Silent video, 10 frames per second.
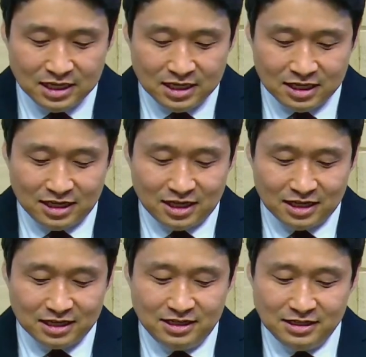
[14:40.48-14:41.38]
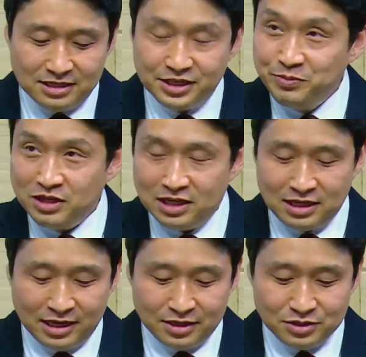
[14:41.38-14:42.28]
아, 그 의미에
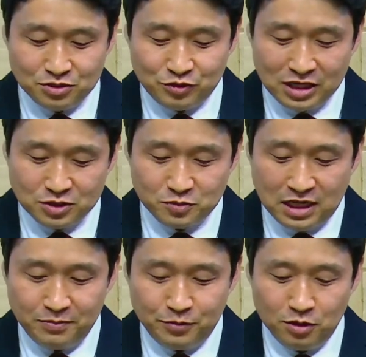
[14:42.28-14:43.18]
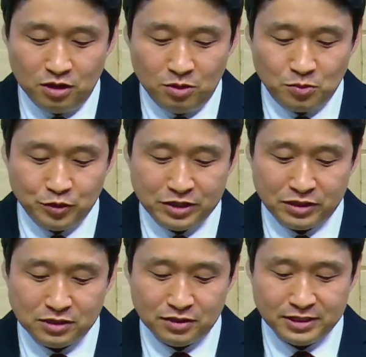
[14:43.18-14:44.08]
대하여서 우리가 좀 살펴보게
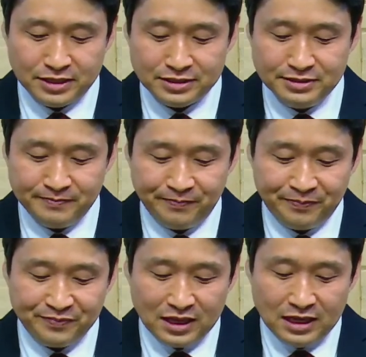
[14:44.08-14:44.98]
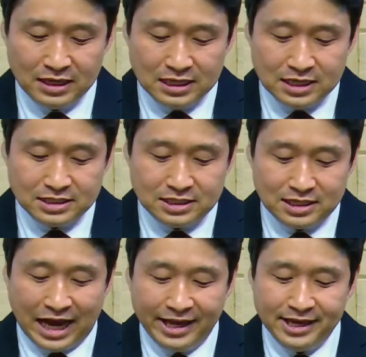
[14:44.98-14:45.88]
될 건데요. 자
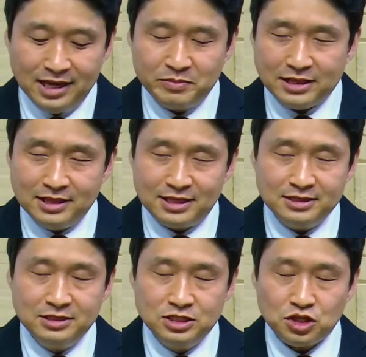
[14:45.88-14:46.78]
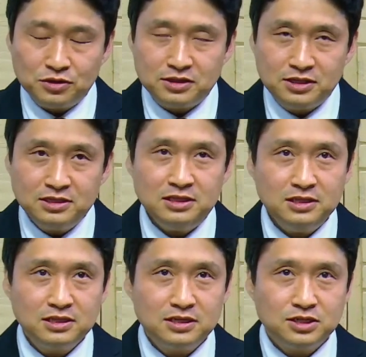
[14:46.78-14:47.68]
나이가 많든 적든
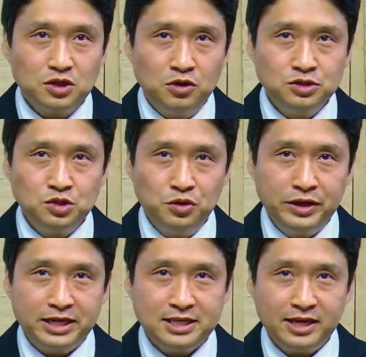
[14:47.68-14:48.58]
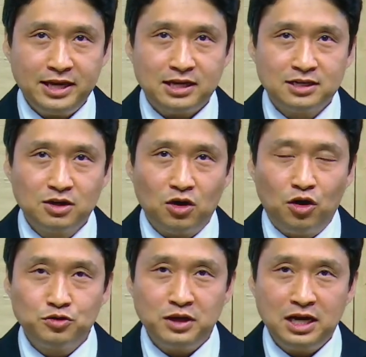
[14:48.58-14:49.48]
성소의 세겔 그
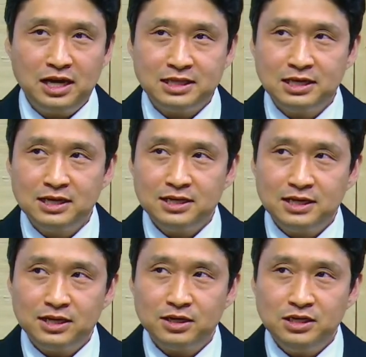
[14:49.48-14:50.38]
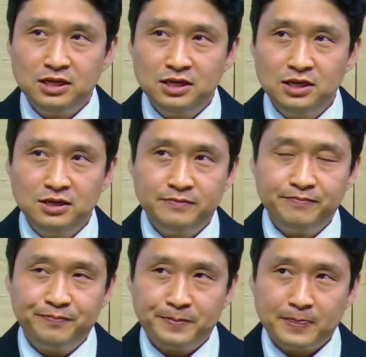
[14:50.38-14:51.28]
거룩한 예, 이
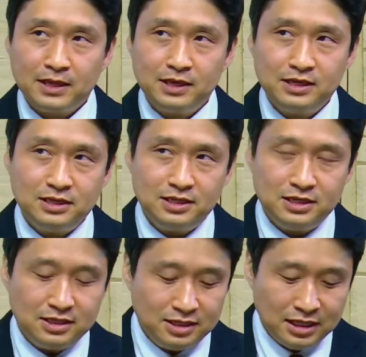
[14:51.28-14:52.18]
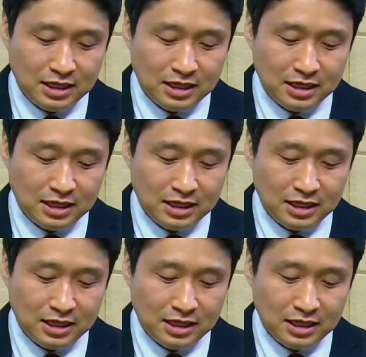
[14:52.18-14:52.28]
이